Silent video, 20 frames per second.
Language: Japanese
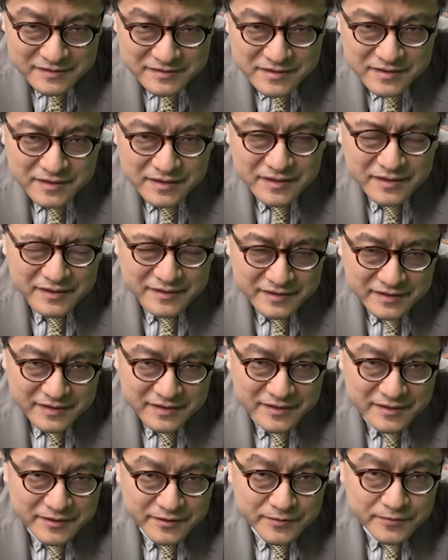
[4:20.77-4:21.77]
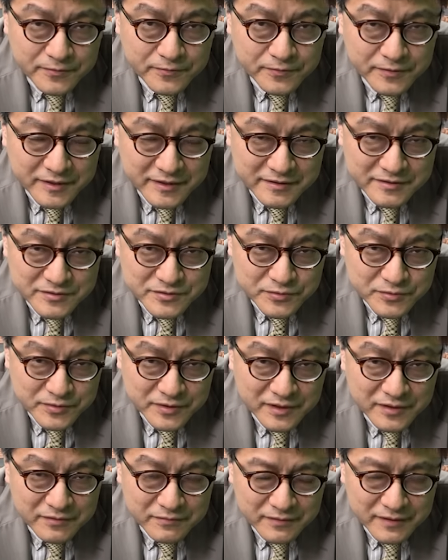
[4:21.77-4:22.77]
政界で生き残れる条
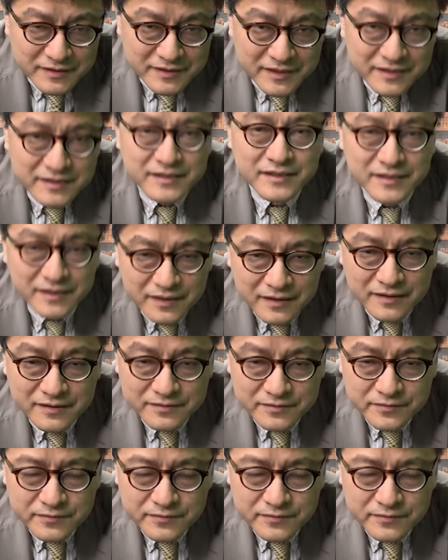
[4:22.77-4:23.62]
件とは何か